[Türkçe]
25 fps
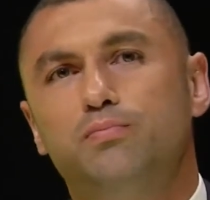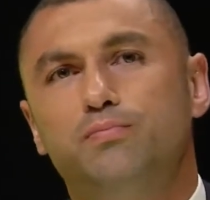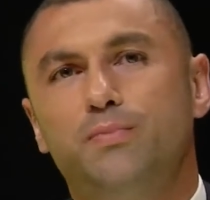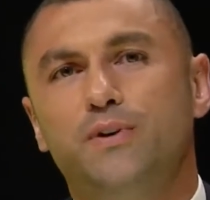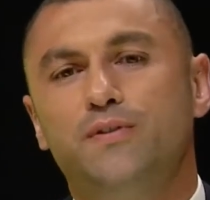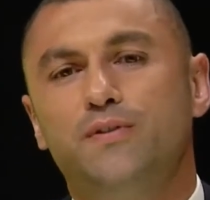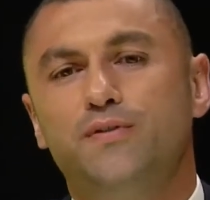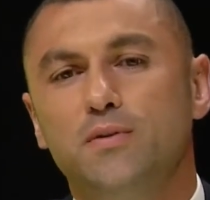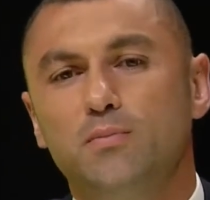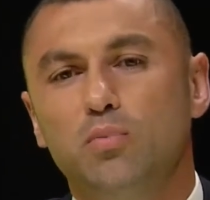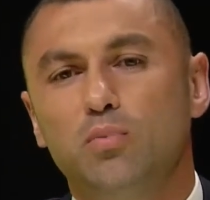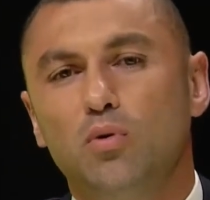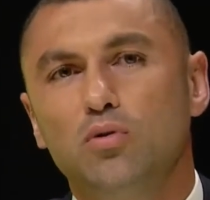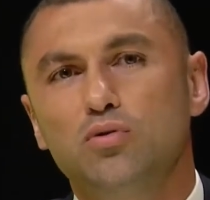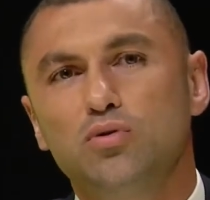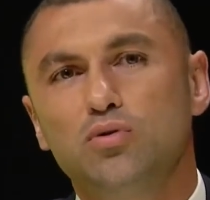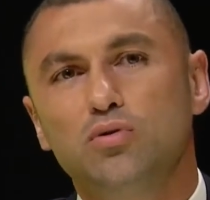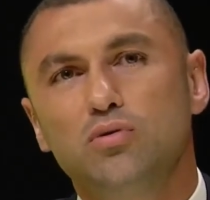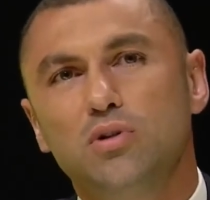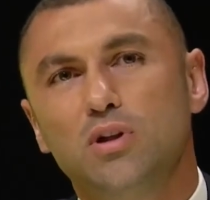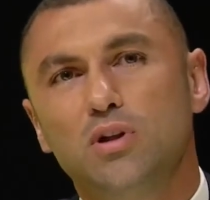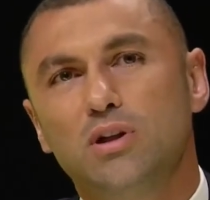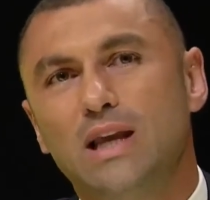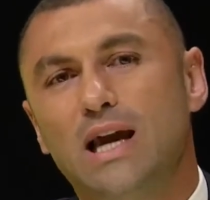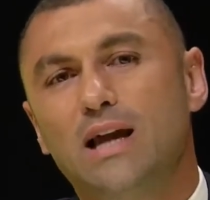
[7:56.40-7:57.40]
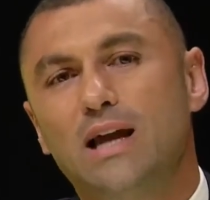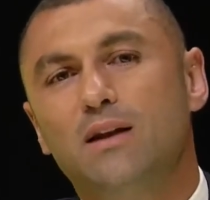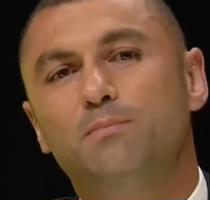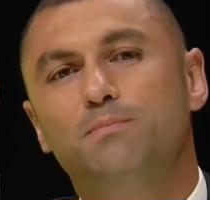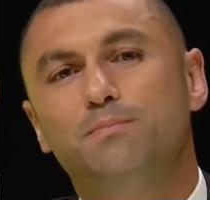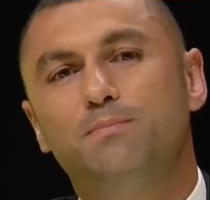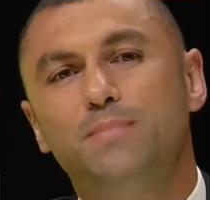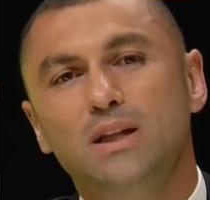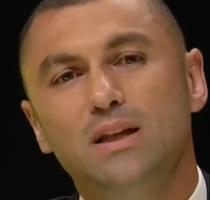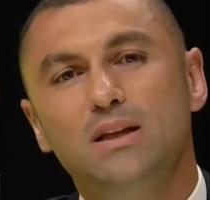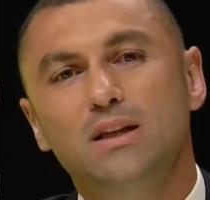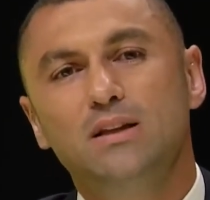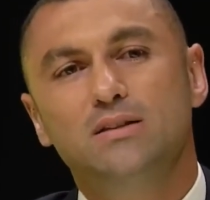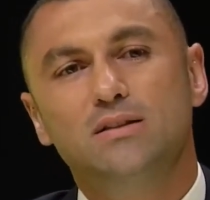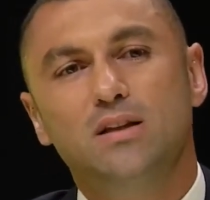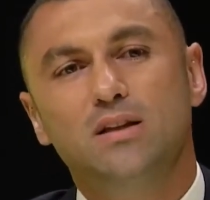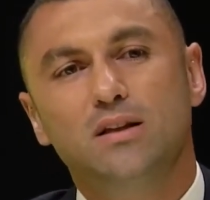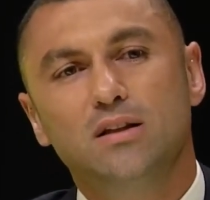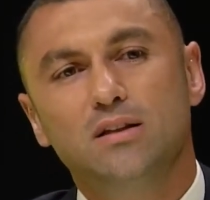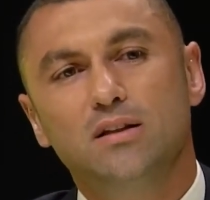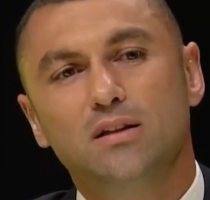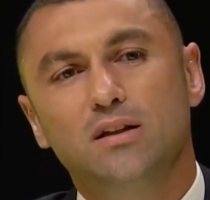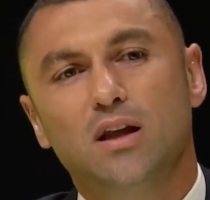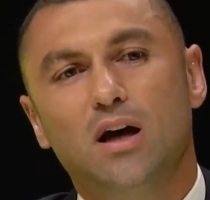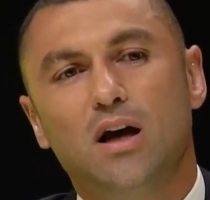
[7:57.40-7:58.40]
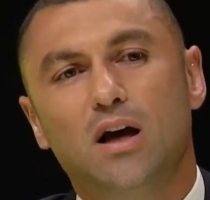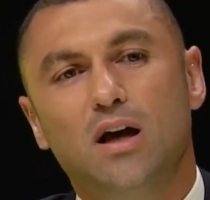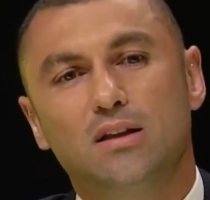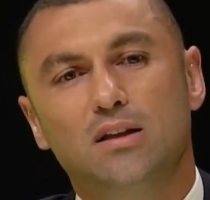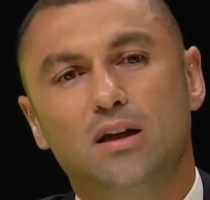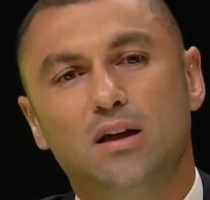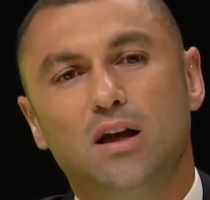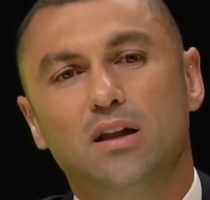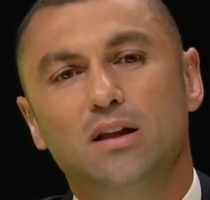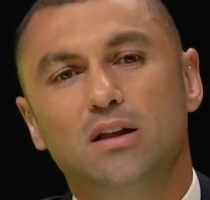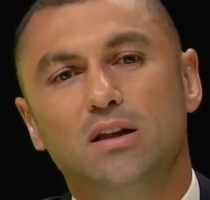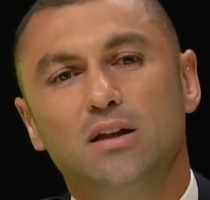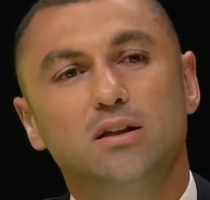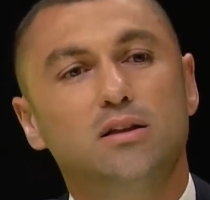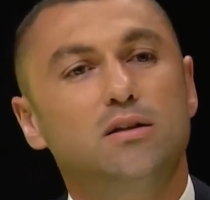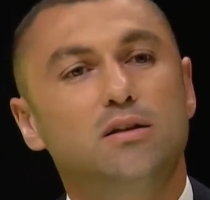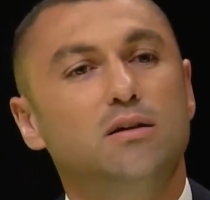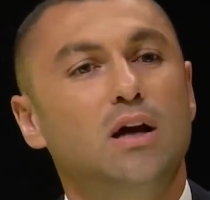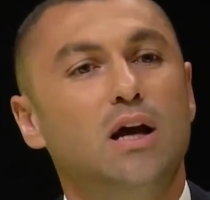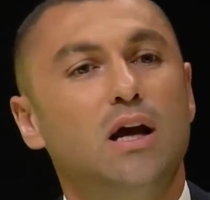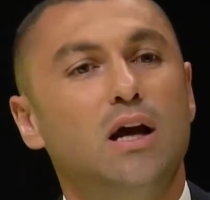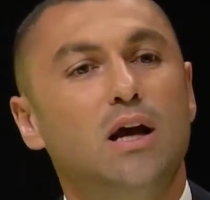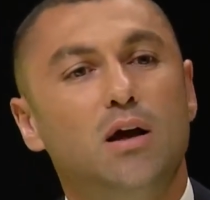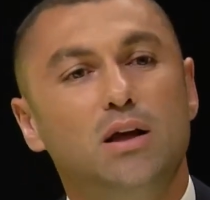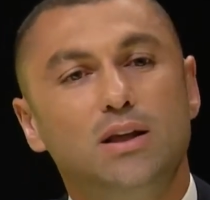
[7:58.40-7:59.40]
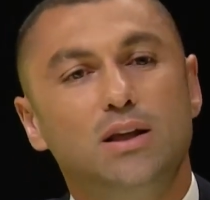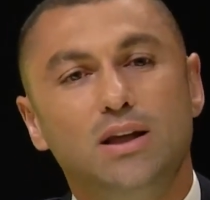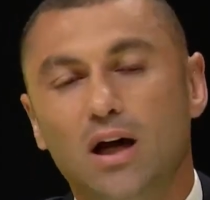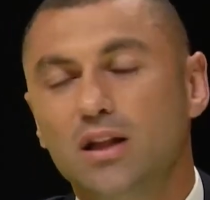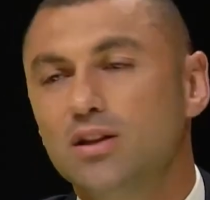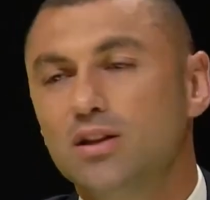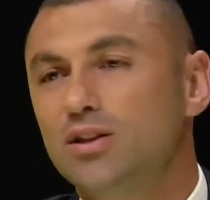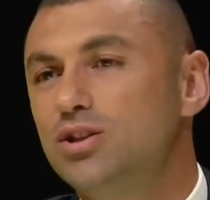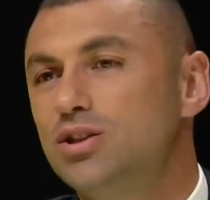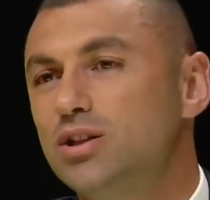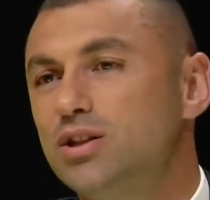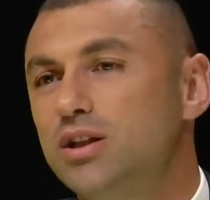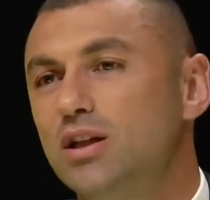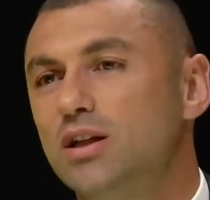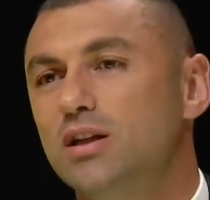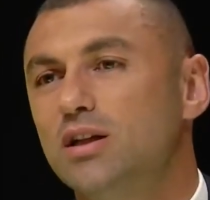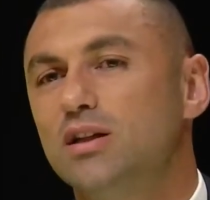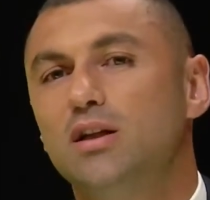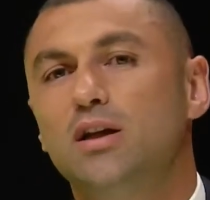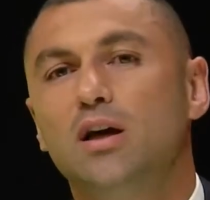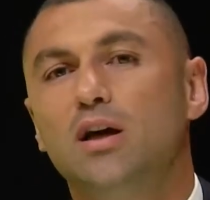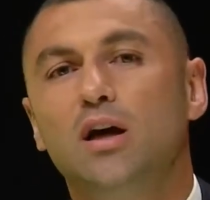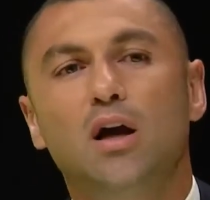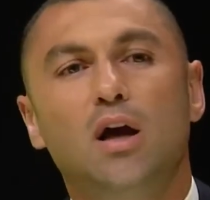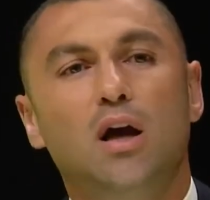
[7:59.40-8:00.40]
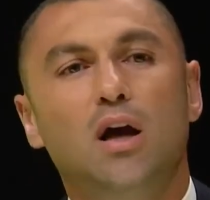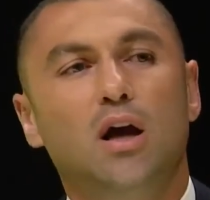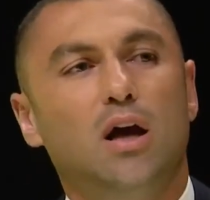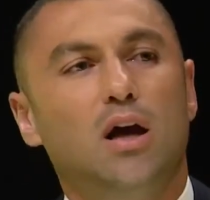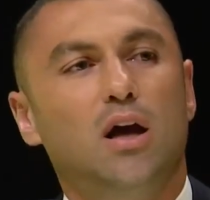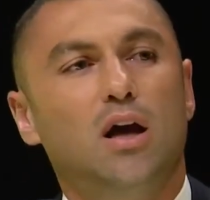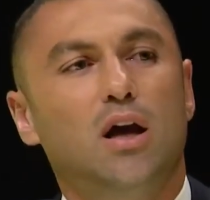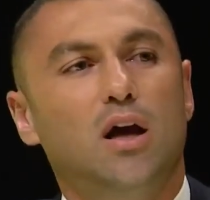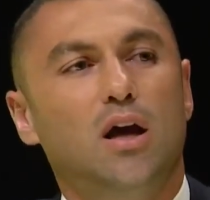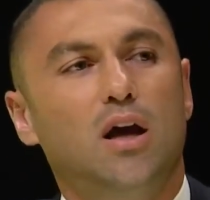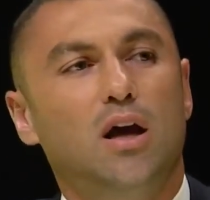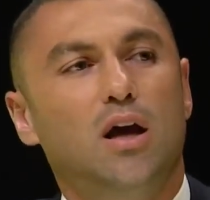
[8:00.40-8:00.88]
bir futbolcunun da yani bir insanın da hatalarını, Tabii. yanlışlarını, e,